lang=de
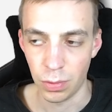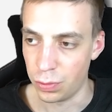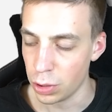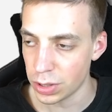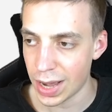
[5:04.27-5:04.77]

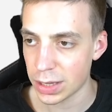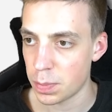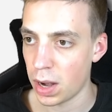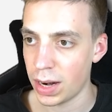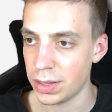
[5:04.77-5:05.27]
Wirkt
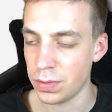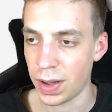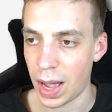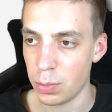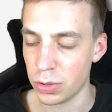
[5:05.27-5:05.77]
erstmal relativ
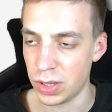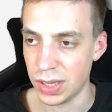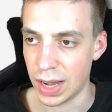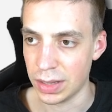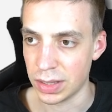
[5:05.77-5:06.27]
harmlos,
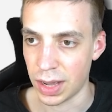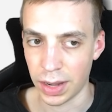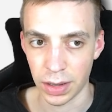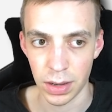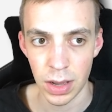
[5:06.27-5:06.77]
diese
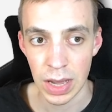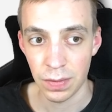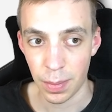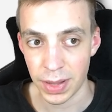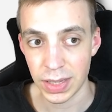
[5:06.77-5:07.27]
Anzeige.
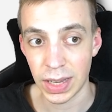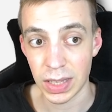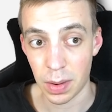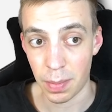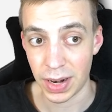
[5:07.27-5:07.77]
Wenn man sich
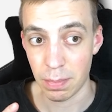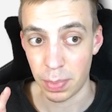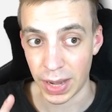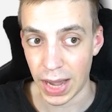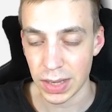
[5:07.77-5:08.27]
jetzt aber mal den
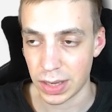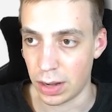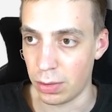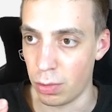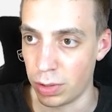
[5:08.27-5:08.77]
Preis
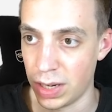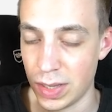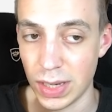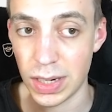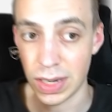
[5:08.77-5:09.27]
anguckt, den
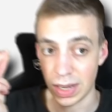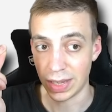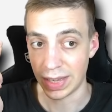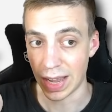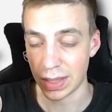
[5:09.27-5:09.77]
seht ihr
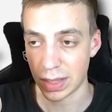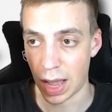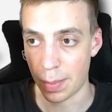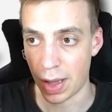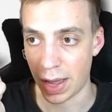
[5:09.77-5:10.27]
jetzt
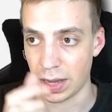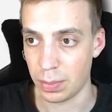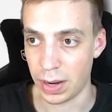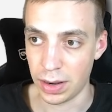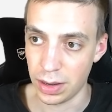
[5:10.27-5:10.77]
einmal
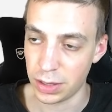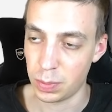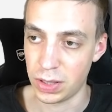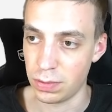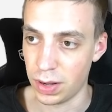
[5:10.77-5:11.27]
eingeblendet,
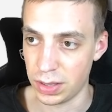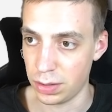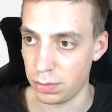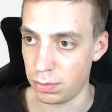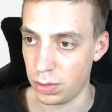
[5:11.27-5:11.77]

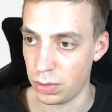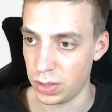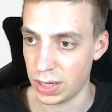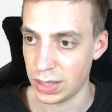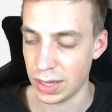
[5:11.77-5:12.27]
beziehungsweise ne,
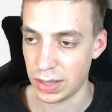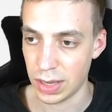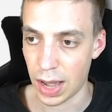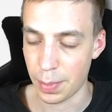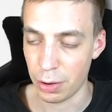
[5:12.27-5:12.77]
seht ihr jetzt
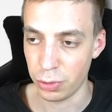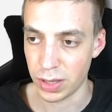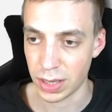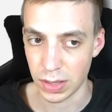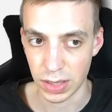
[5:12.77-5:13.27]
hier einmal
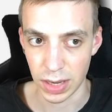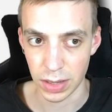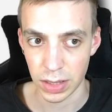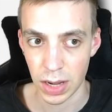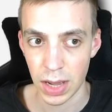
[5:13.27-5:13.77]

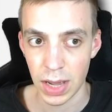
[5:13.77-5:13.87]
unzensiert.